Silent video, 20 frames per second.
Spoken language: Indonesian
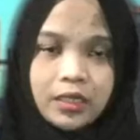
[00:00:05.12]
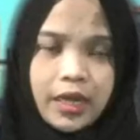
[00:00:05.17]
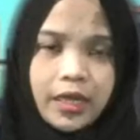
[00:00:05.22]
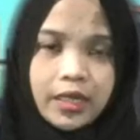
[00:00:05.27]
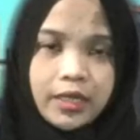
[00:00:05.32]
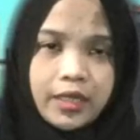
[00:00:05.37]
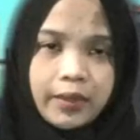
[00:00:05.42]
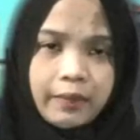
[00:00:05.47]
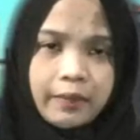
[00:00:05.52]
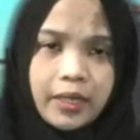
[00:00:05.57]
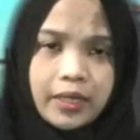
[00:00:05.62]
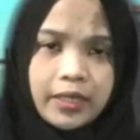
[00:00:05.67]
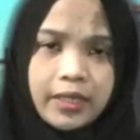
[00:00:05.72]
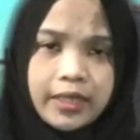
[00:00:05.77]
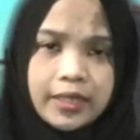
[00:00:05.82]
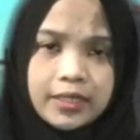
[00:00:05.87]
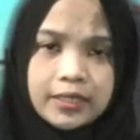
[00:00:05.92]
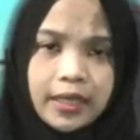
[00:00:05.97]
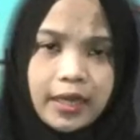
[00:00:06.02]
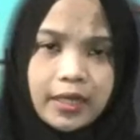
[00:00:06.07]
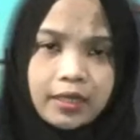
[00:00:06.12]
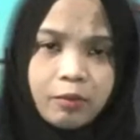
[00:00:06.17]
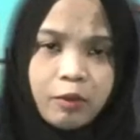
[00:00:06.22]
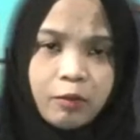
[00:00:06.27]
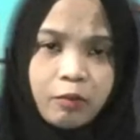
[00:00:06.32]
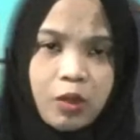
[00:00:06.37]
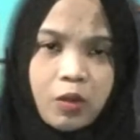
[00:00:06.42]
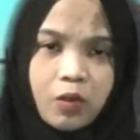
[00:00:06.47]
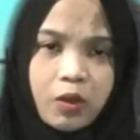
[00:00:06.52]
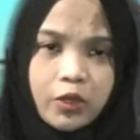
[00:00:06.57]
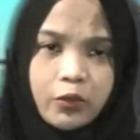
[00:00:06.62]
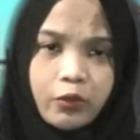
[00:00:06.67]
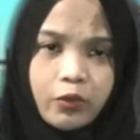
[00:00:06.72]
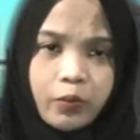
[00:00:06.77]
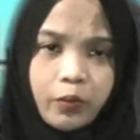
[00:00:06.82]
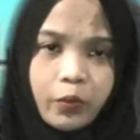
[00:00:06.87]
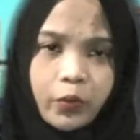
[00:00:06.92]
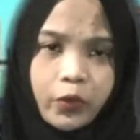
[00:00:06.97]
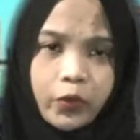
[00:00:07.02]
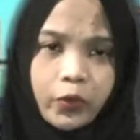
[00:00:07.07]
Dihantam badai saat membawa
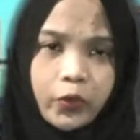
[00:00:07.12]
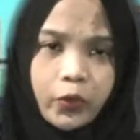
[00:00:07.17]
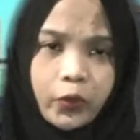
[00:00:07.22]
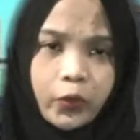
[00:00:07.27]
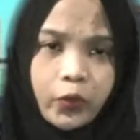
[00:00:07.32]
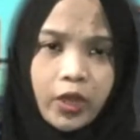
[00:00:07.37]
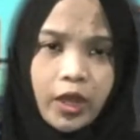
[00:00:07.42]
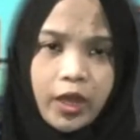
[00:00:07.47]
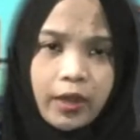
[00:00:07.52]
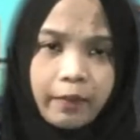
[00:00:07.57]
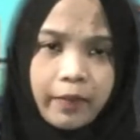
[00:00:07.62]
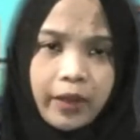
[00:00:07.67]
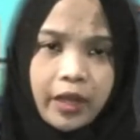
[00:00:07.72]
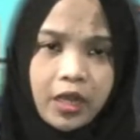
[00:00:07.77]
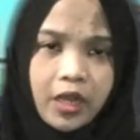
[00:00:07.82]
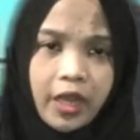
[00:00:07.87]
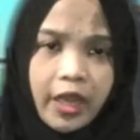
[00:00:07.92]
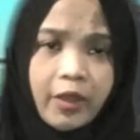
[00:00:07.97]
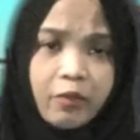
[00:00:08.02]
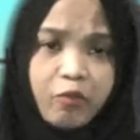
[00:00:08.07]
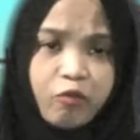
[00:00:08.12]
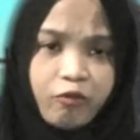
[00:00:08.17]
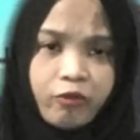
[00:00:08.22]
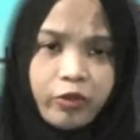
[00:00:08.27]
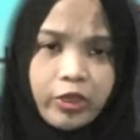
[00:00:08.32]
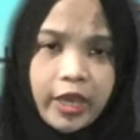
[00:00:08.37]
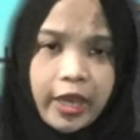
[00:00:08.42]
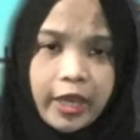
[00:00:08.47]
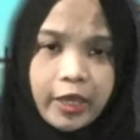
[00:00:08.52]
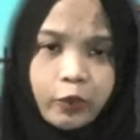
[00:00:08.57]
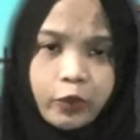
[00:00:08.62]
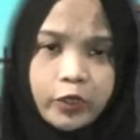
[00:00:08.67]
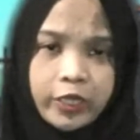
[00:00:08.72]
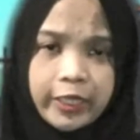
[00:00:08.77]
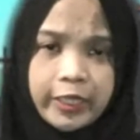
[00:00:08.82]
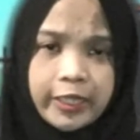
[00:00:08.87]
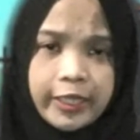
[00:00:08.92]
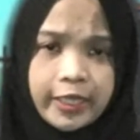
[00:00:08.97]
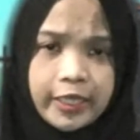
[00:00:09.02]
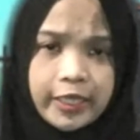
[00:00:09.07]
20 kru kapal MV
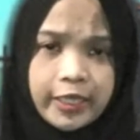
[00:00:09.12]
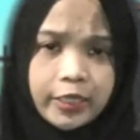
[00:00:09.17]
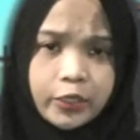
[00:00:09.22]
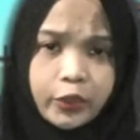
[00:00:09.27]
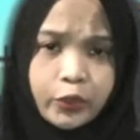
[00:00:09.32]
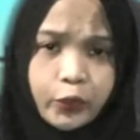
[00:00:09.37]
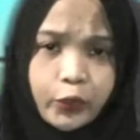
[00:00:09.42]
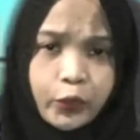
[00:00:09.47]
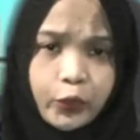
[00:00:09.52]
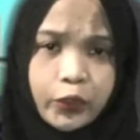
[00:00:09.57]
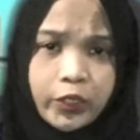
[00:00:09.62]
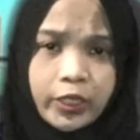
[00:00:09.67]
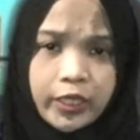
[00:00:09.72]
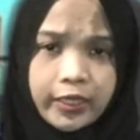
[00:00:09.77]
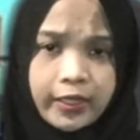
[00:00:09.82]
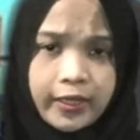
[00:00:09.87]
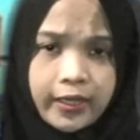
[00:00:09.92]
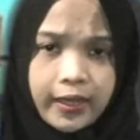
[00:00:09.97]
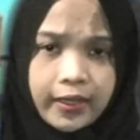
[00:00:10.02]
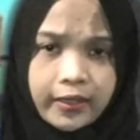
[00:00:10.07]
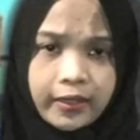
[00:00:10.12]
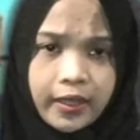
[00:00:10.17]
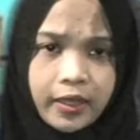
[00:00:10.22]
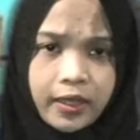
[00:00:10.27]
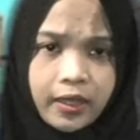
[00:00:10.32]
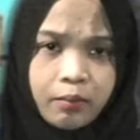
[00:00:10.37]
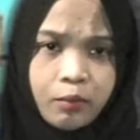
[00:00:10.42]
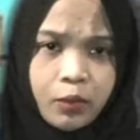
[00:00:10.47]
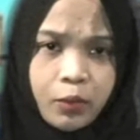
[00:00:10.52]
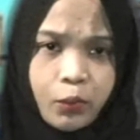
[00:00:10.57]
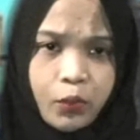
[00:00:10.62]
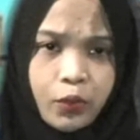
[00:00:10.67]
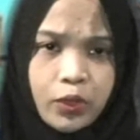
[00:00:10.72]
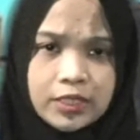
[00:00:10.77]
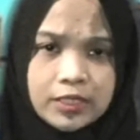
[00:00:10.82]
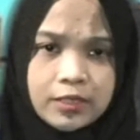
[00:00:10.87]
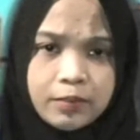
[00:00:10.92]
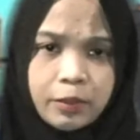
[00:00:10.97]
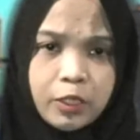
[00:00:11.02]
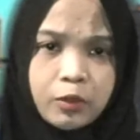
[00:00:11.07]
Eudidiki turun ke darat,
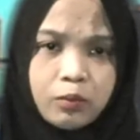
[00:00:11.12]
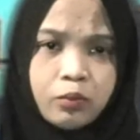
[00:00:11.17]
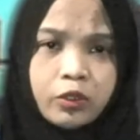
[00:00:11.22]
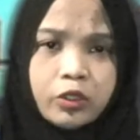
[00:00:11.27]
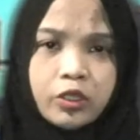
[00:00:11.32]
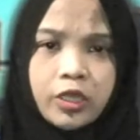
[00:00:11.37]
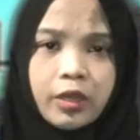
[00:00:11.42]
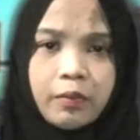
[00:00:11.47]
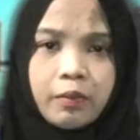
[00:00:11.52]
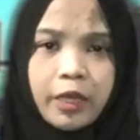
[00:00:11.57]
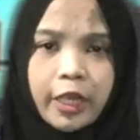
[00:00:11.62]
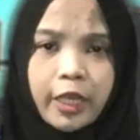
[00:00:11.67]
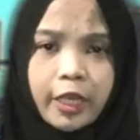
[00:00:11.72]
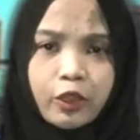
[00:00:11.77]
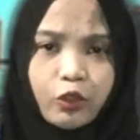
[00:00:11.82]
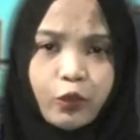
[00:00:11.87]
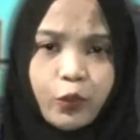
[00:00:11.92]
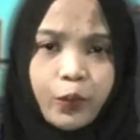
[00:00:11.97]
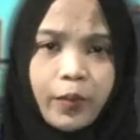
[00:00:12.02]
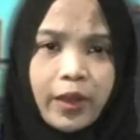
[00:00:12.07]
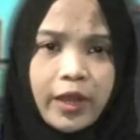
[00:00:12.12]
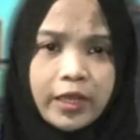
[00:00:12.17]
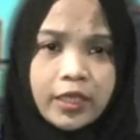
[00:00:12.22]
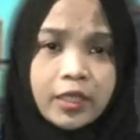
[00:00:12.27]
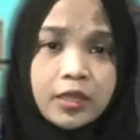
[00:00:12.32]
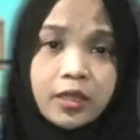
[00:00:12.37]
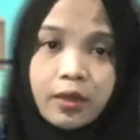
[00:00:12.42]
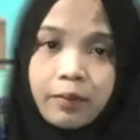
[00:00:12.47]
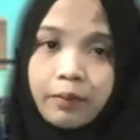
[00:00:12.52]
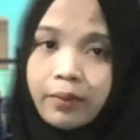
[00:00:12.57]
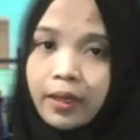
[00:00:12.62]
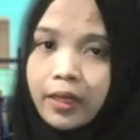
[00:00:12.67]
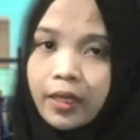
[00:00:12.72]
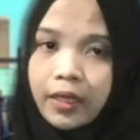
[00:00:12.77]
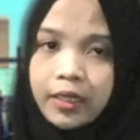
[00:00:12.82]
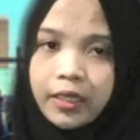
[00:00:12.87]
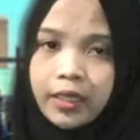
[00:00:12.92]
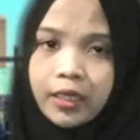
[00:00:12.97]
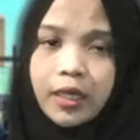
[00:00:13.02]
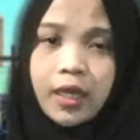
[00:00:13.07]
membuat speedboat yang mereka tumpangi
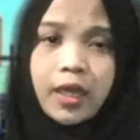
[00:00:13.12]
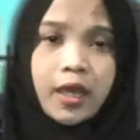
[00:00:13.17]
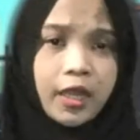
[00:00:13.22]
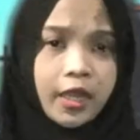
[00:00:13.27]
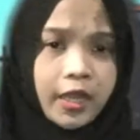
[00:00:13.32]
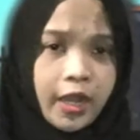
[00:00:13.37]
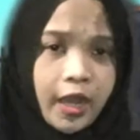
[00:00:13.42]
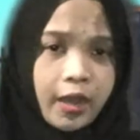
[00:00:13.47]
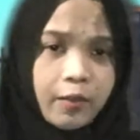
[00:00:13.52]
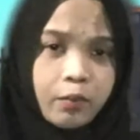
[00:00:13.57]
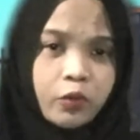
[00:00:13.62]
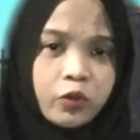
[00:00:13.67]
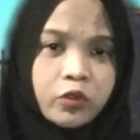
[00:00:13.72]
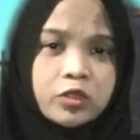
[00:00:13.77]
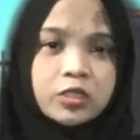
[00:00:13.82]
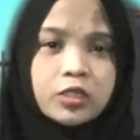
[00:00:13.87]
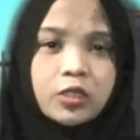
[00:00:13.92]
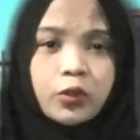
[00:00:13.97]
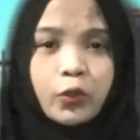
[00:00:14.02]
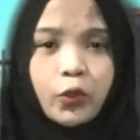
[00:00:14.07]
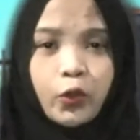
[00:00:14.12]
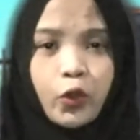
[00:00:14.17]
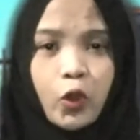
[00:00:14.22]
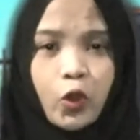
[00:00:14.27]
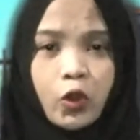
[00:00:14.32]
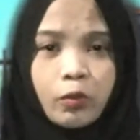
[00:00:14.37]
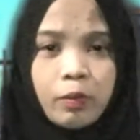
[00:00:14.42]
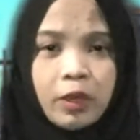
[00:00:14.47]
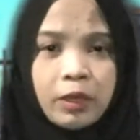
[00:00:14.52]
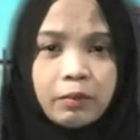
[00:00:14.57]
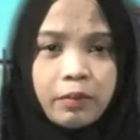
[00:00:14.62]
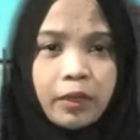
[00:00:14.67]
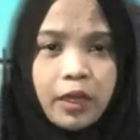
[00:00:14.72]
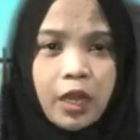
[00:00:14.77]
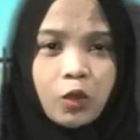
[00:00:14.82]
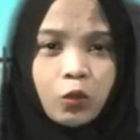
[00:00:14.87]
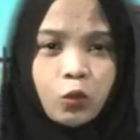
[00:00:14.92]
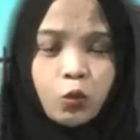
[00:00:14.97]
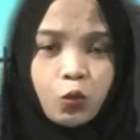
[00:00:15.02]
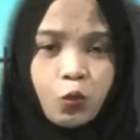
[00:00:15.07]
terbalik. Namun seluruh korban
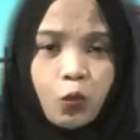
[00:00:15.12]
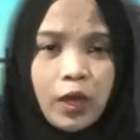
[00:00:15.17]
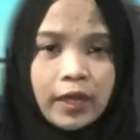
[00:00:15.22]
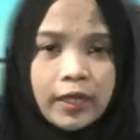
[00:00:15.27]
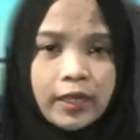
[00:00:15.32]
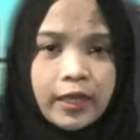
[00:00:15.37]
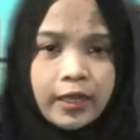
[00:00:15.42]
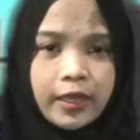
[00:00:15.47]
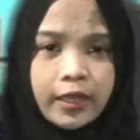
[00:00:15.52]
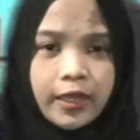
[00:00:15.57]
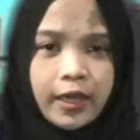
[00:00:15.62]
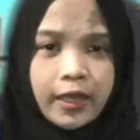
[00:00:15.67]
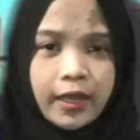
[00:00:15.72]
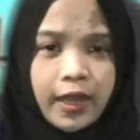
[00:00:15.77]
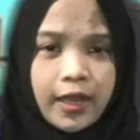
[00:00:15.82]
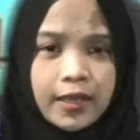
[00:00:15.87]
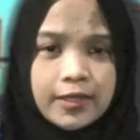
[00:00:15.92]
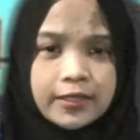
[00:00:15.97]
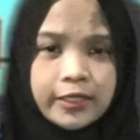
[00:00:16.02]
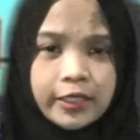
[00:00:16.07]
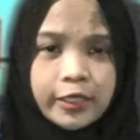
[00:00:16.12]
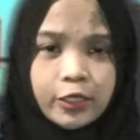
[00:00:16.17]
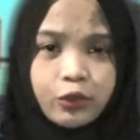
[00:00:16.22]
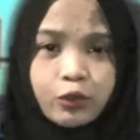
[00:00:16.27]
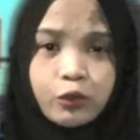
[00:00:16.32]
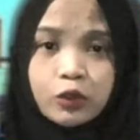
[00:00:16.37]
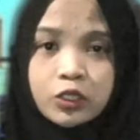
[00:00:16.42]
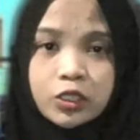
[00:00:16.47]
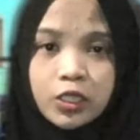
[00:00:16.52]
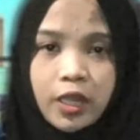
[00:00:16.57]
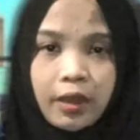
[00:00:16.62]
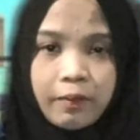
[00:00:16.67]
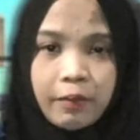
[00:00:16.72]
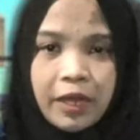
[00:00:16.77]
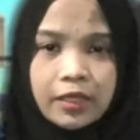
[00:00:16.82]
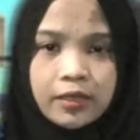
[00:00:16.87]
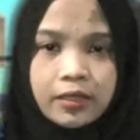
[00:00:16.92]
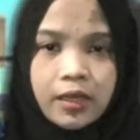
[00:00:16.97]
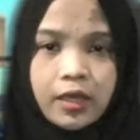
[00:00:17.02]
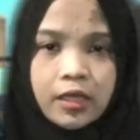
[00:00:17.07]
pelaut warga negara asing itu
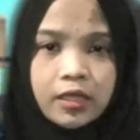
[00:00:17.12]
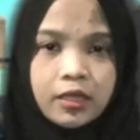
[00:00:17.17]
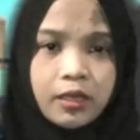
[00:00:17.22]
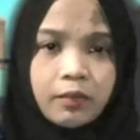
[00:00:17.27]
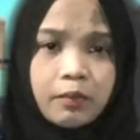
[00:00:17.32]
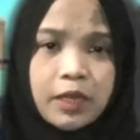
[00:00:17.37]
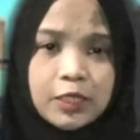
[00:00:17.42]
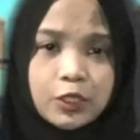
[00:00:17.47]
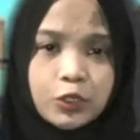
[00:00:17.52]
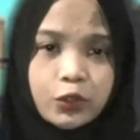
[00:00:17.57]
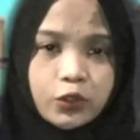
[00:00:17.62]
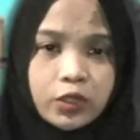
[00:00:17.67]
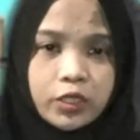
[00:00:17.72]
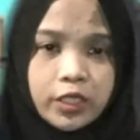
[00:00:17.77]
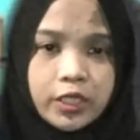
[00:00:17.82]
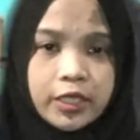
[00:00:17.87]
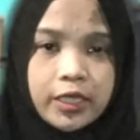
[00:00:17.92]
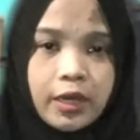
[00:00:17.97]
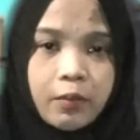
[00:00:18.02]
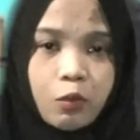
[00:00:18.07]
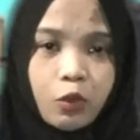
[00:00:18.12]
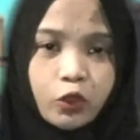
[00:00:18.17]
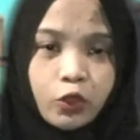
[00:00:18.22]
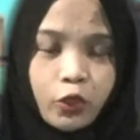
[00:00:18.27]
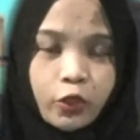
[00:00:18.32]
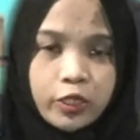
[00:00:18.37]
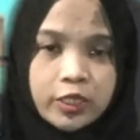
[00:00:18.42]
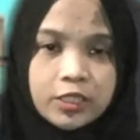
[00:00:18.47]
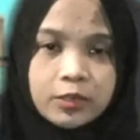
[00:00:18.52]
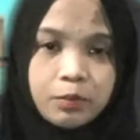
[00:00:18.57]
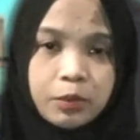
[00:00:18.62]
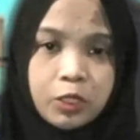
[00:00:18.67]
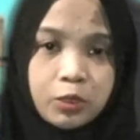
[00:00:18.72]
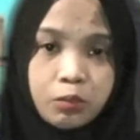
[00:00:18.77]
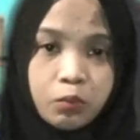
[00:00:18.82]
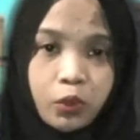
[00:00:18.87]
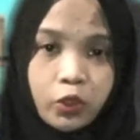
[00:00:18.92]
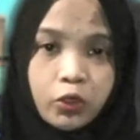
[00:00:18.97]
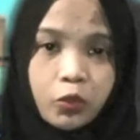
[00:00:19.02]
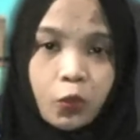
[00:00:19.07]
selamat, termasuk tiga motoris
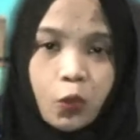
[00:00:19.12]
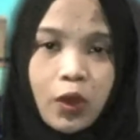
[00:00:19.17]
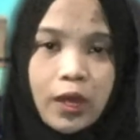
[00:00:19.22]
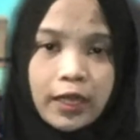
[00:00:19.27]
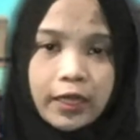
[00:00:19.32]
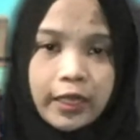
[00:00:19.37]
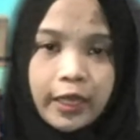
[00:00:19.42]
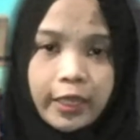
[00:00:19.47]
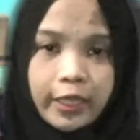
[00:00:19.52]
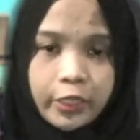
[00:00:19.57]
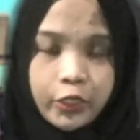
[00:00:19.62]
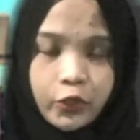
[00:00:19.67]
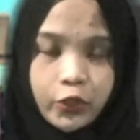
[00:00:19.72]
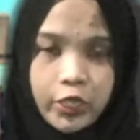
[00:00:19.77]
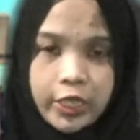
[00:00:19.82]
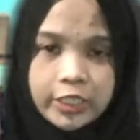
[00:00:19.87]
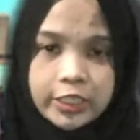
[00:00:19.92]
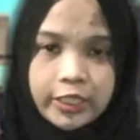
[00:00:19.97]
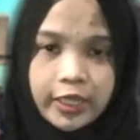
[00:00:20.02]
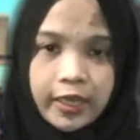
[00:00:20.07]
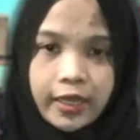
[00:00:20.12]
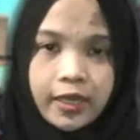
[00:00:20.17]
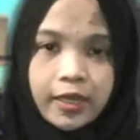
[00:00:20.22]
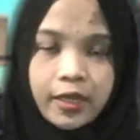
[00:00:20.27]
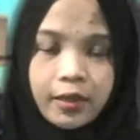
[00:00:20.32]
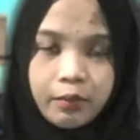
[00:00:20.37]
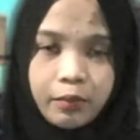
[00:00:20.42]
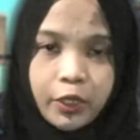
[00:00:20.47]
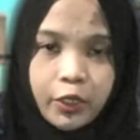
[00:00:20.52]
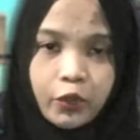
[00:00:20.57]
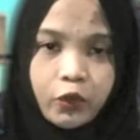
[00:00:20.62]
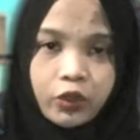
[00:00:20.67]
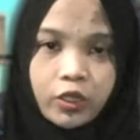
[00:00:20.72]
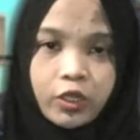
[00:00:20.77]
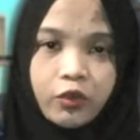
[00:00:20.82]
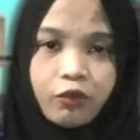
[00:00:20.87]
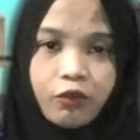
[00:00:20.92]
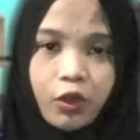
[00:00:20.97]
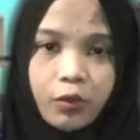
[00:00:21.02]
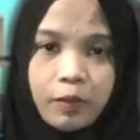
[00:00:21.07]
speedboat warga Indonesia. Berikut
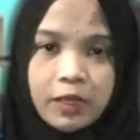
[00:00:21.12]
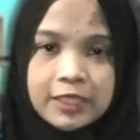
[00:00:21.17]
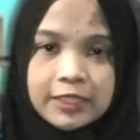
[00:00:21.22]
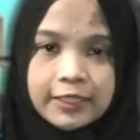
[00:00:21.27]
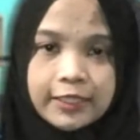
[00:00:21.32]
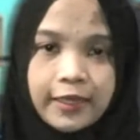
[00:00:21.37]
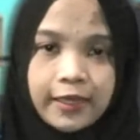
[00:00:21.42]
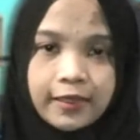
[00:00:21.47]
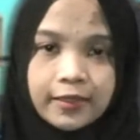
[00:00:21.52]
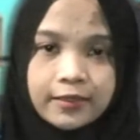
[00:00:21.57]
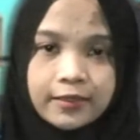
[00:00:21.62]
informasinya.